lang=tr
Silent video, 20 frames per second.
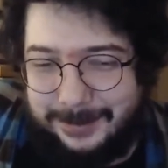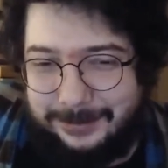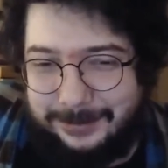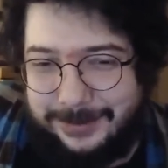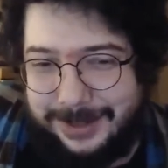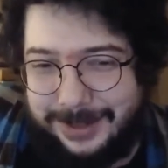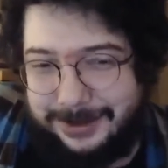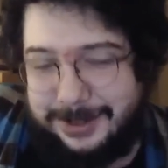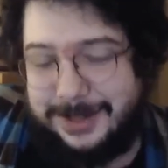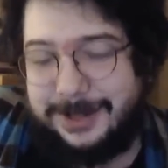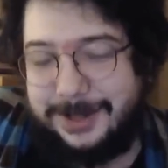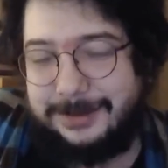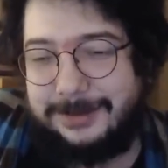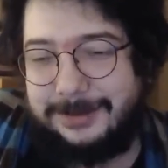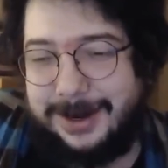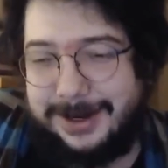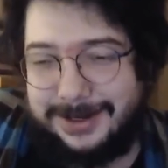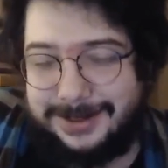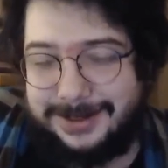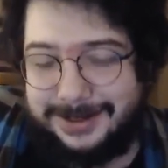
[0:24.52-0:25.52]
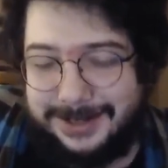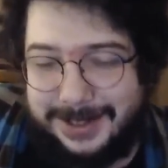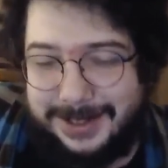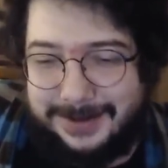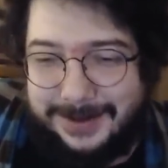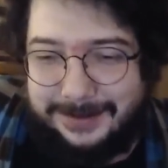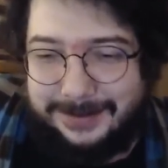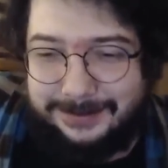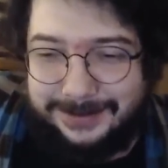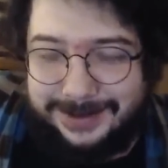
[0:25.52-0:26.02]
bir fetih var
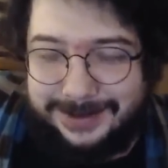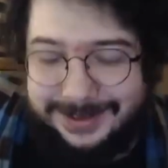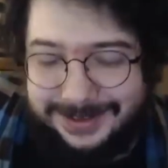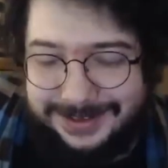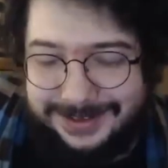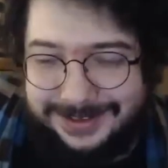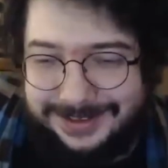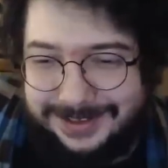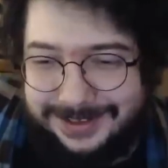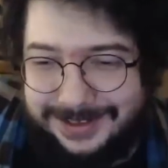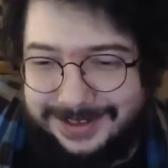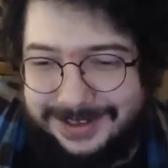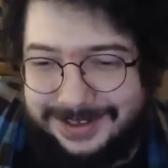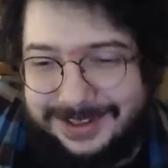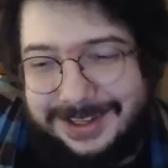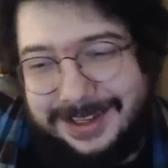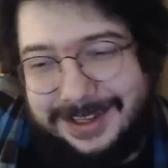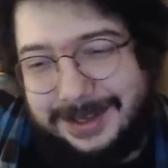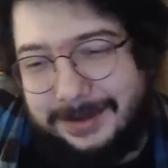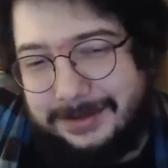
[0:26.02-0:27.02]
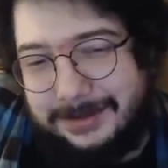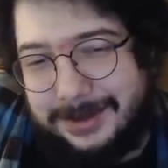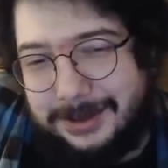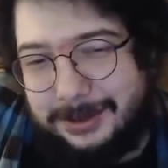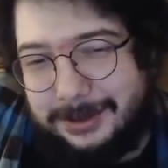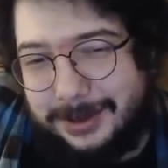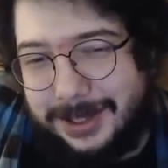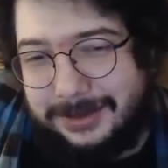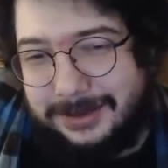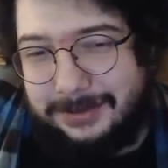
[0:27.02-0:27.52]
tamam mı? Ama
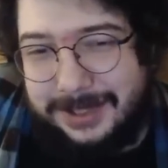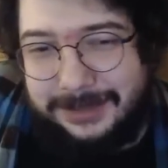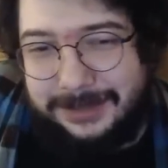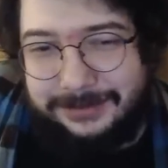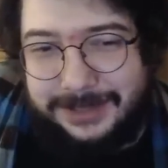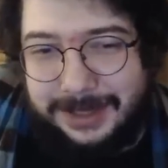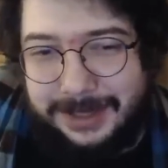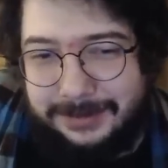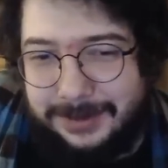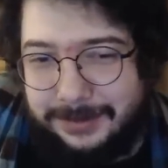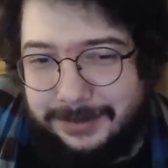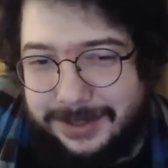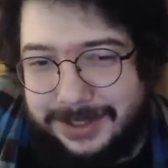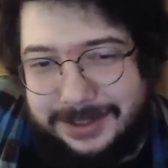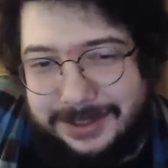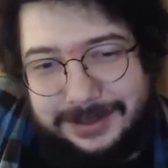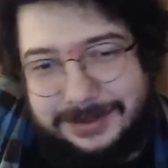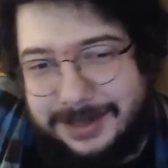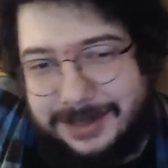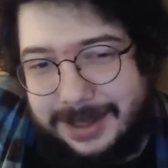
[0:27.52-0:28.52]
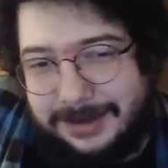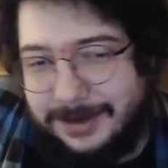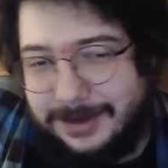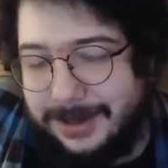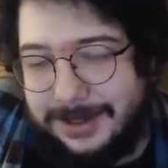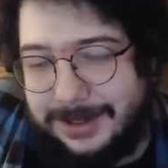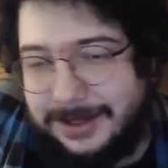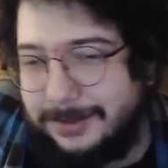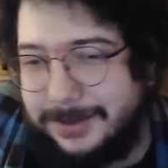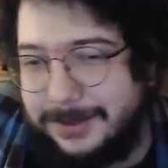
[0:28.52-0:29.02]
şu an milf tavlamak
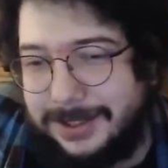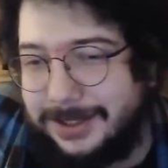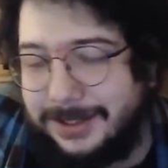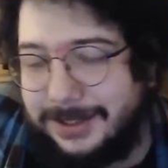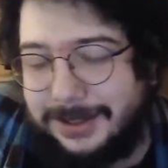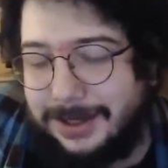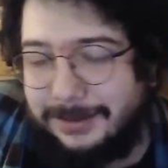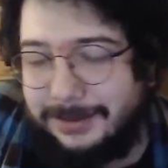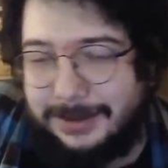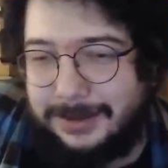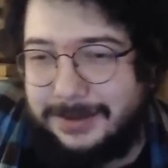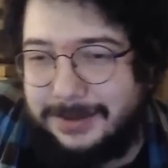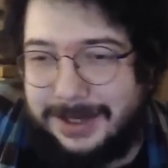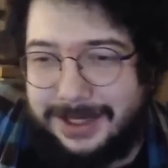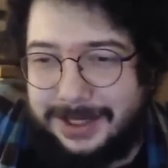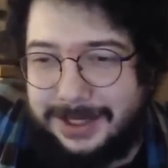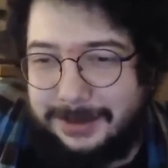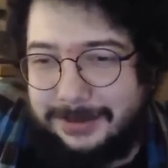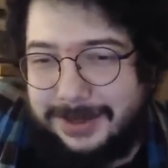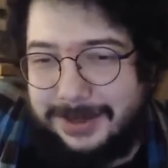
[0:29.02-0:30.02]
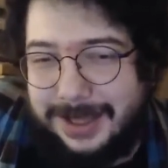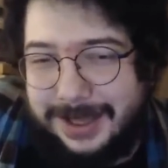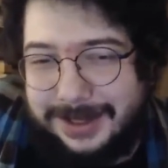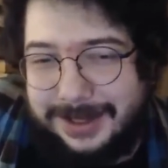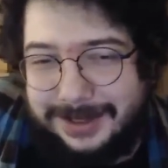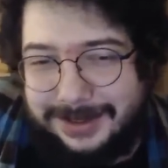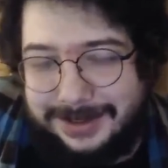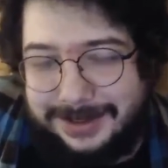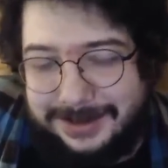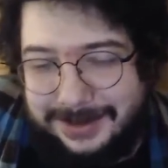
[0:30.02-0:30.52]
herhangi birini tavlamak gibi yani.
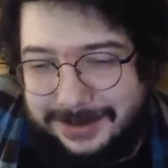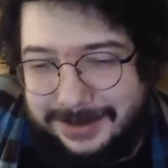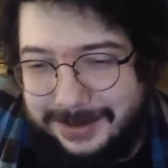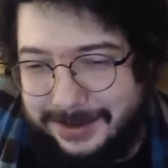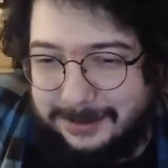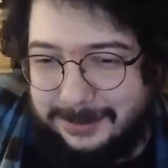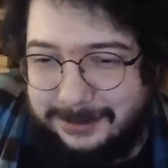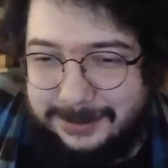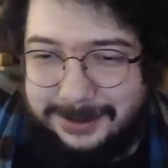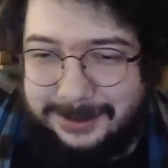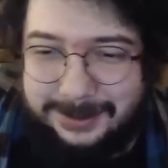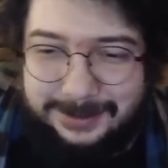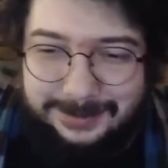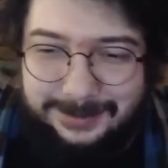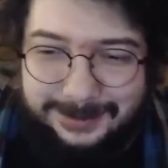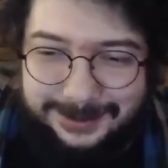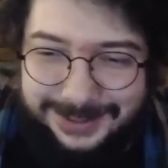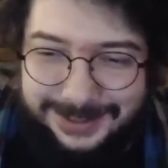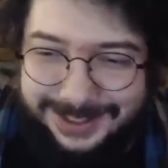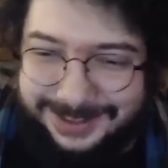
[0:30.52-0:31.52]
Vurdum mu